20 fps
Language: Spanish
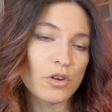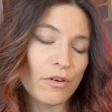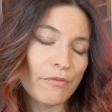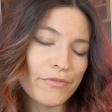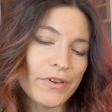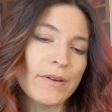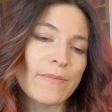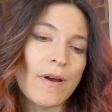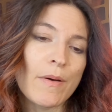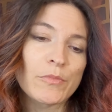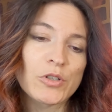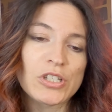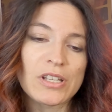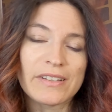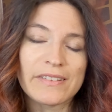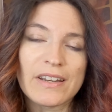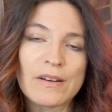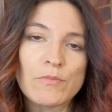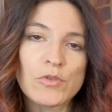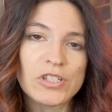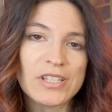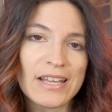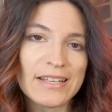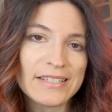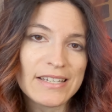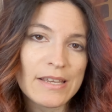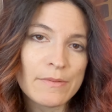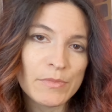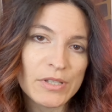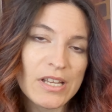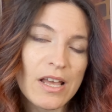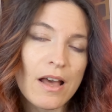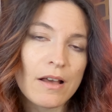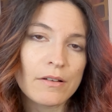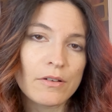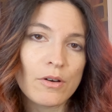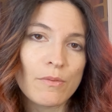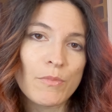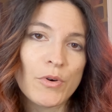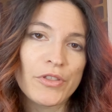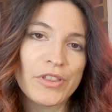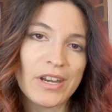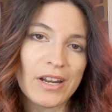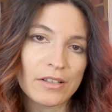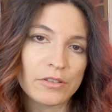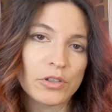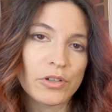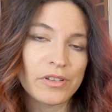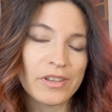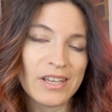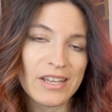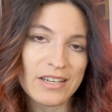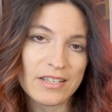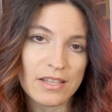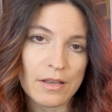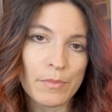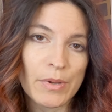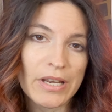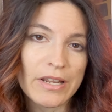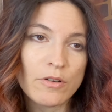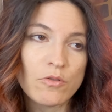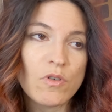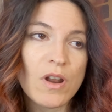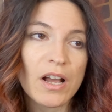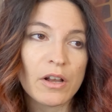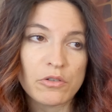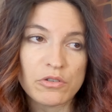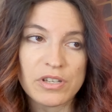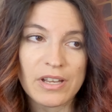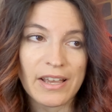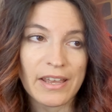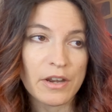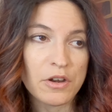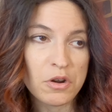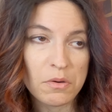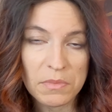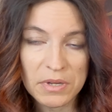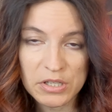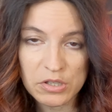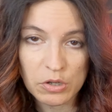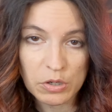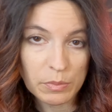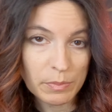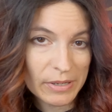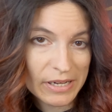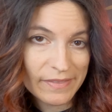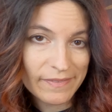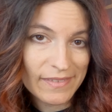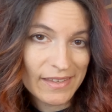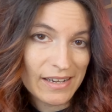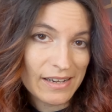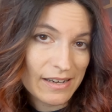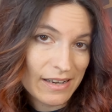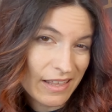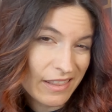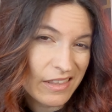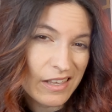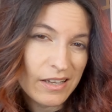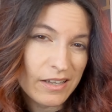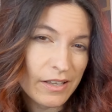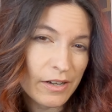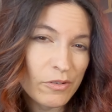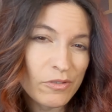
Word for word: Confirmamos que tenemos a James Gunn como director de esta película, cosa que no me sorprende nada.